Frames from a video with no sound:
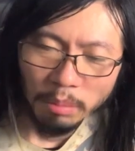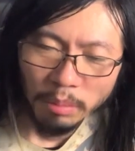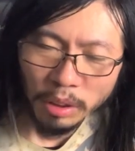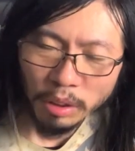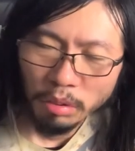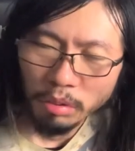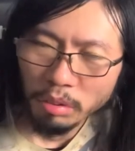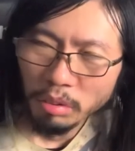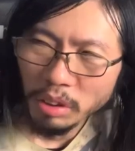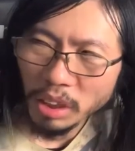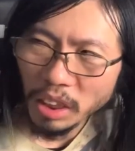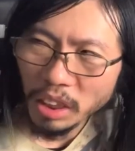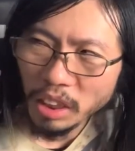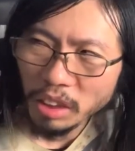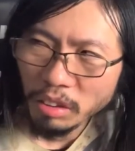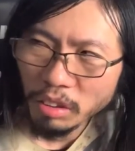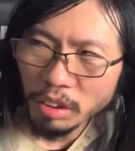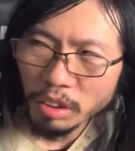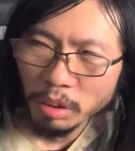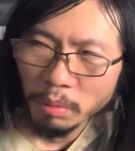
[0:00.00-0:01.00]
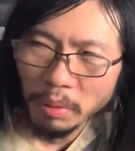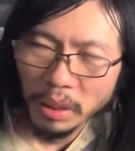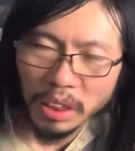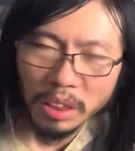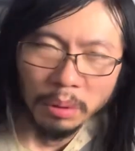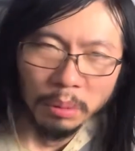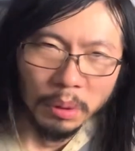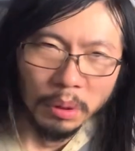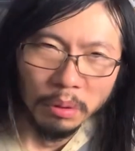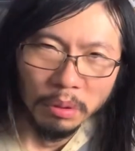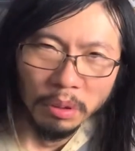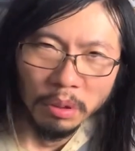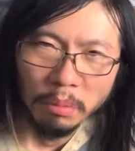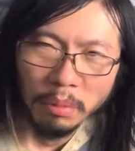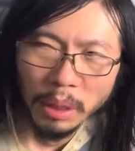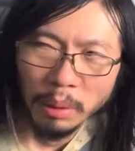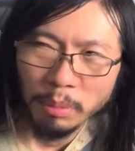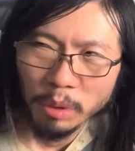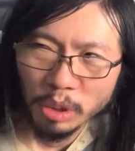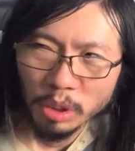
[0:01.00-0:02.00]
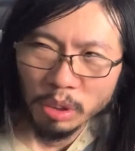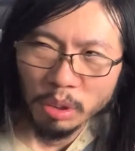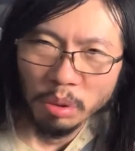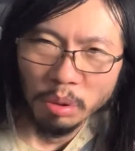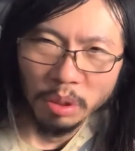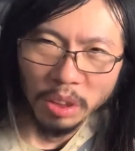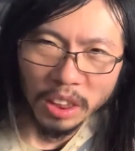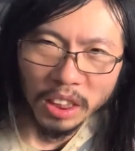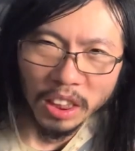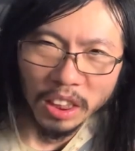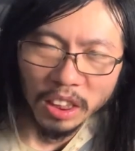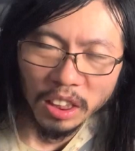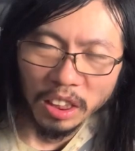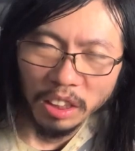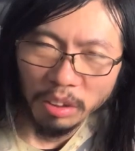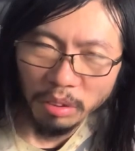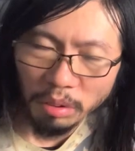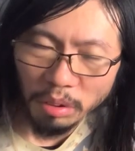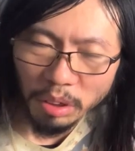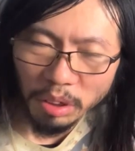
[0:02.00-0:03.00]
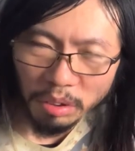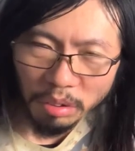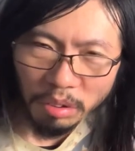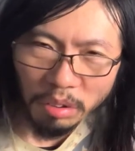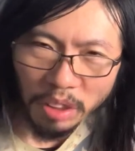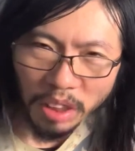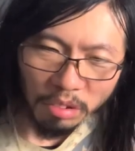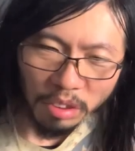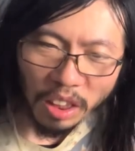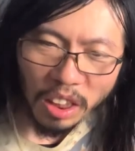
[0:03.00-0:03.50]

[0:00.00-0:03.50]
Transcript: この2人のそのバックボーンをもうちょっと掘り下げていくっていうような、